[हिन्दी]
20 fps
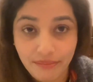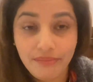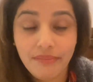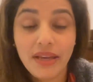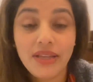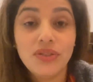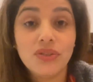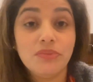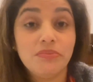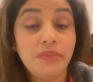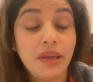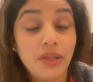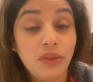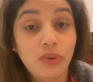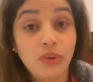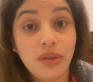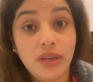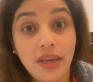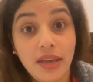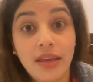मैं मैं तो
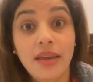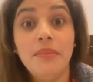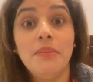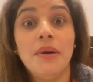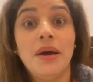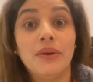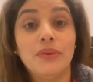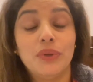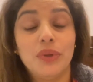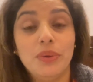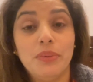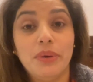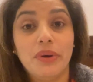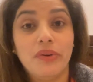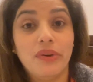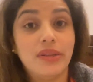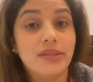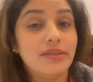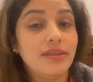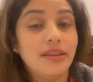यही मांगती हूँ
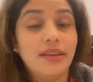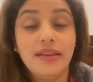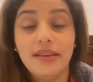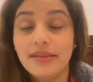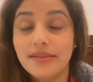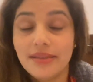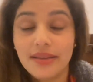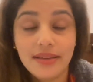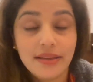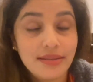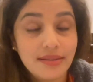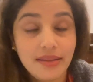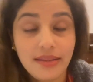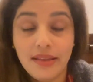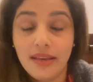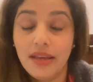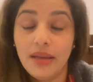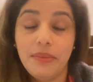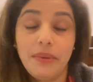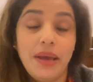भगवान से कि किसी की
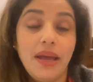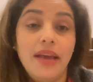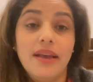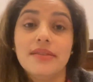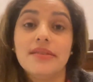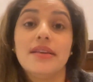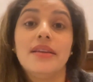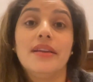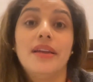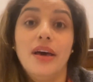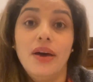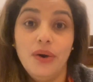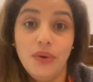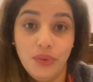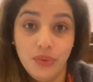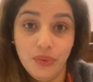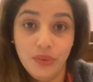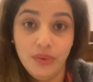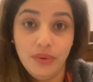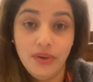ज़िंदगी में ऐसा ना
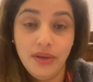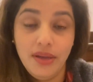हो